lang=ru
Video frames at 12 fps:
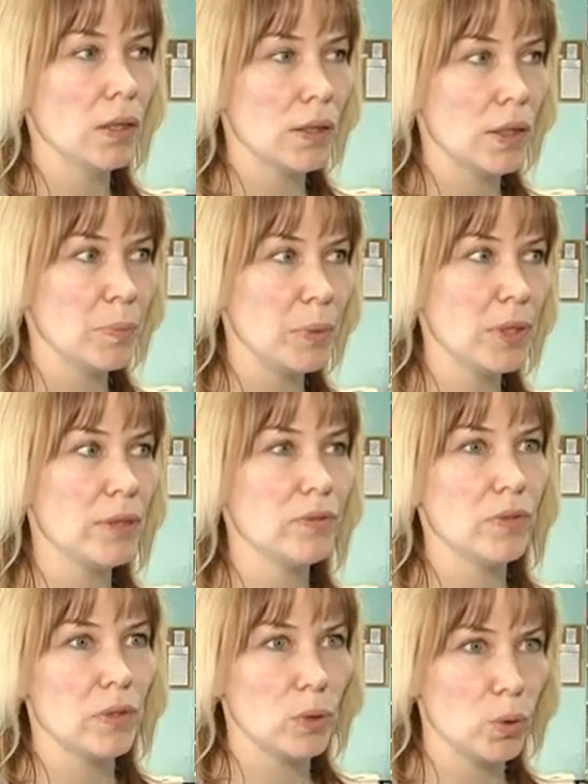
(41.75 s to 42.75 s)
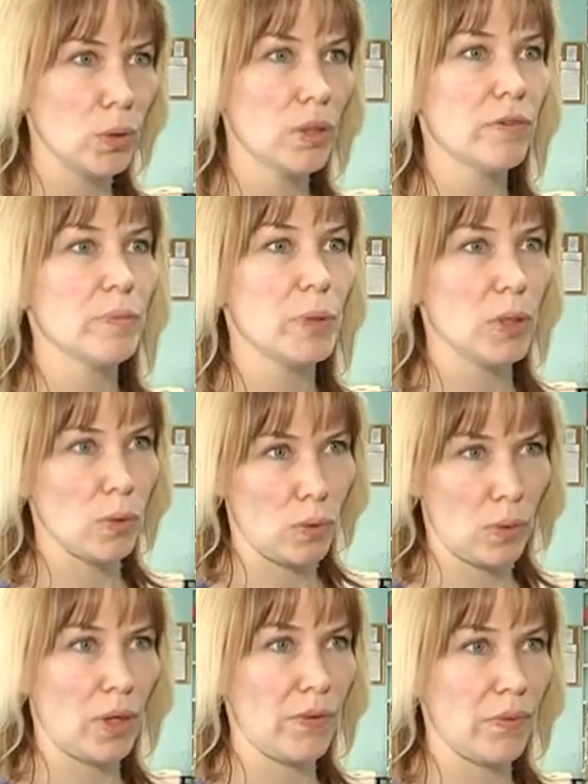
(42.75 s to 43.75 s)
логопедов, дефектологов,
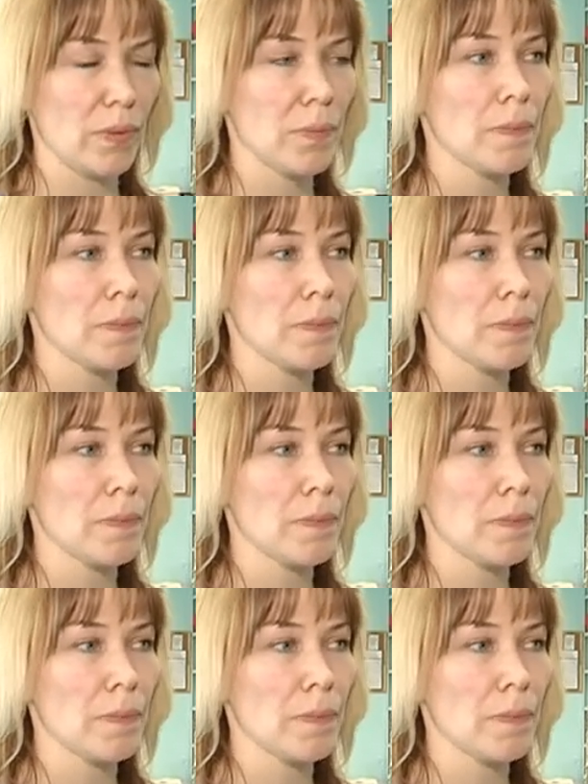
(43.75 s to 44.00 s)
психологов.